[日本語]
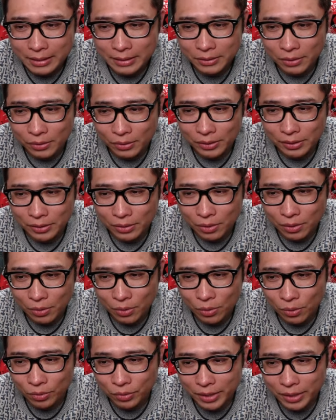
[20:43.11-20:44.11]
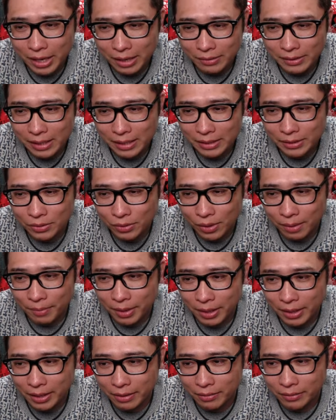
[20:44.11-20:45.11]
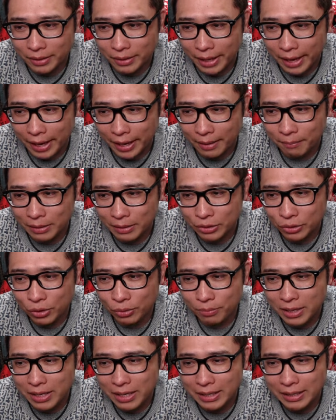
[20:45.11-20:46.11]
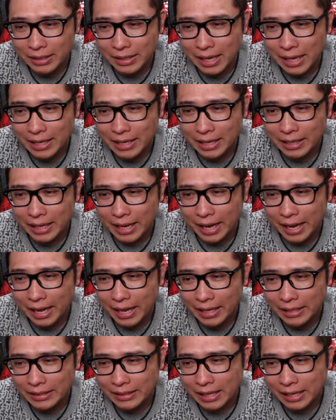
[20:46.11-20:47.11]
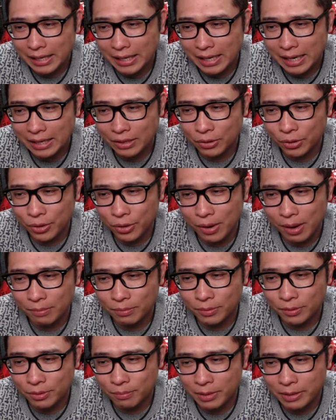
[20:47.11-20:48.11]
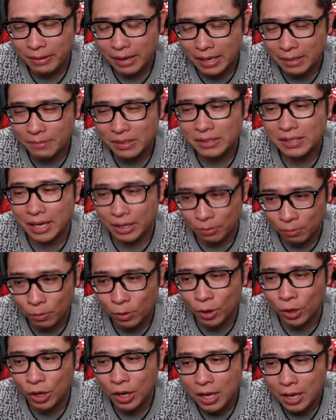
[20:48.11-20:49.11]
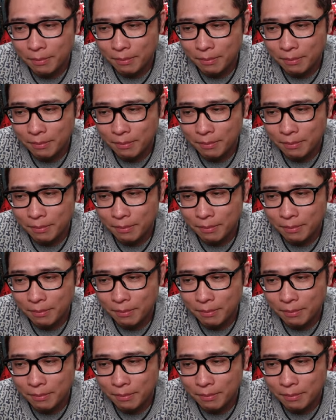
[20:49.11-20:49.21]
そうすると、この逆三尊が見えてくるんで、まあ、ちょっと右肩下がりなんでね、若干の弱含みはありますけども、